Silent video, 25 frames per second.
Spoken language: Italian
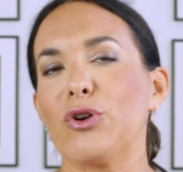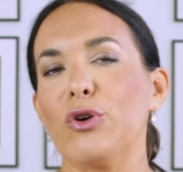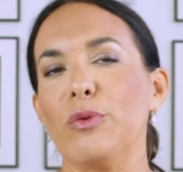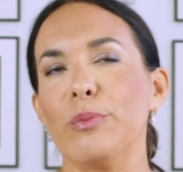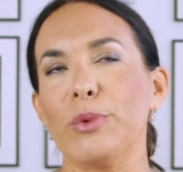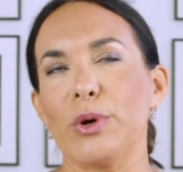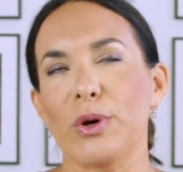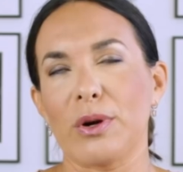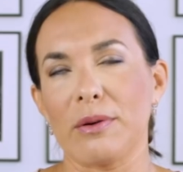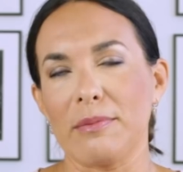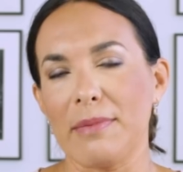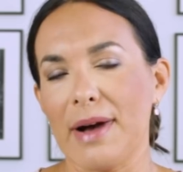
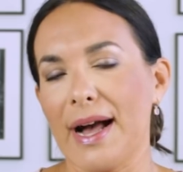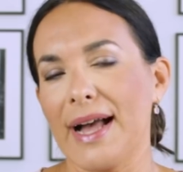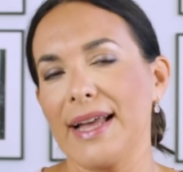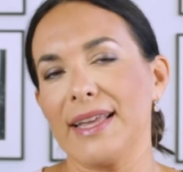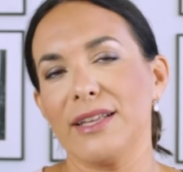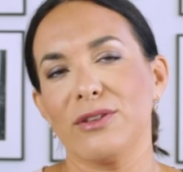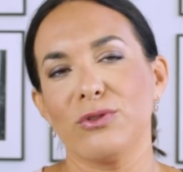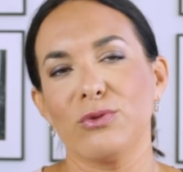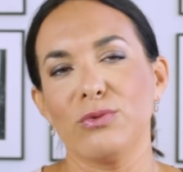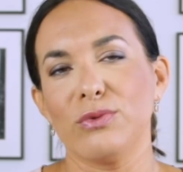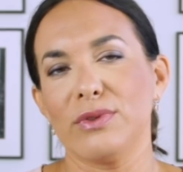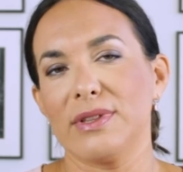come
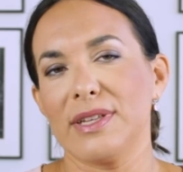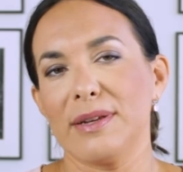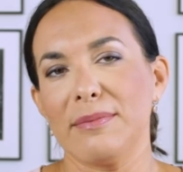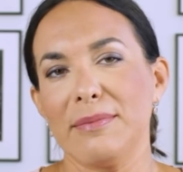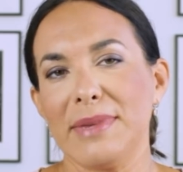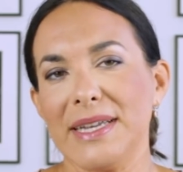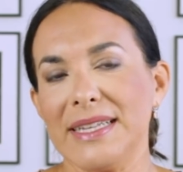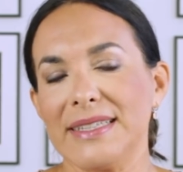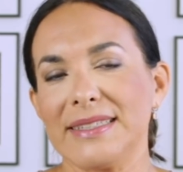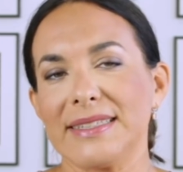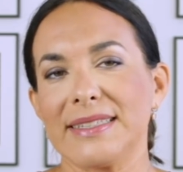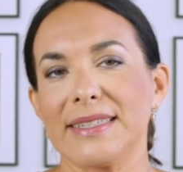ormai tutte
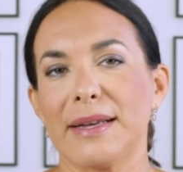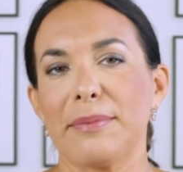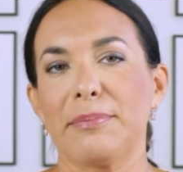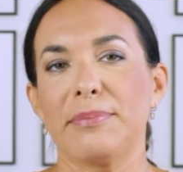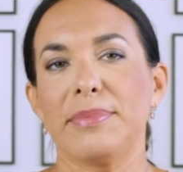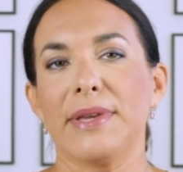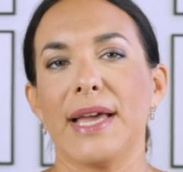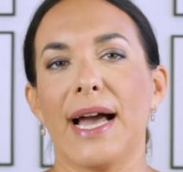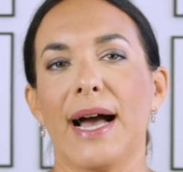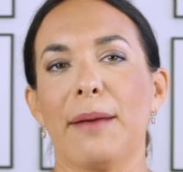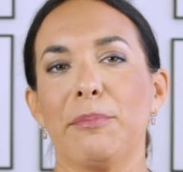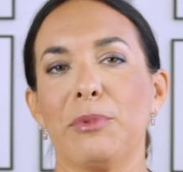ben
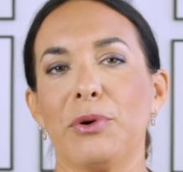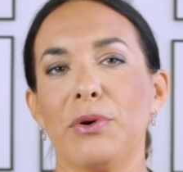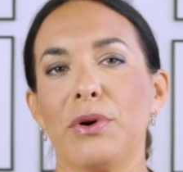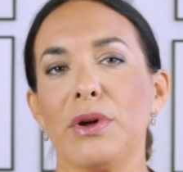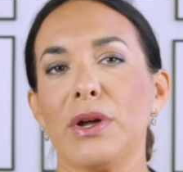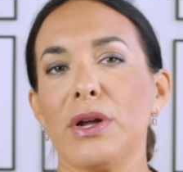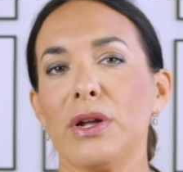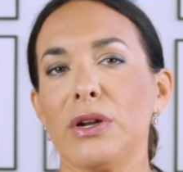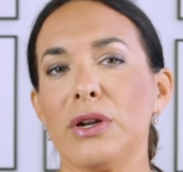sappiamo,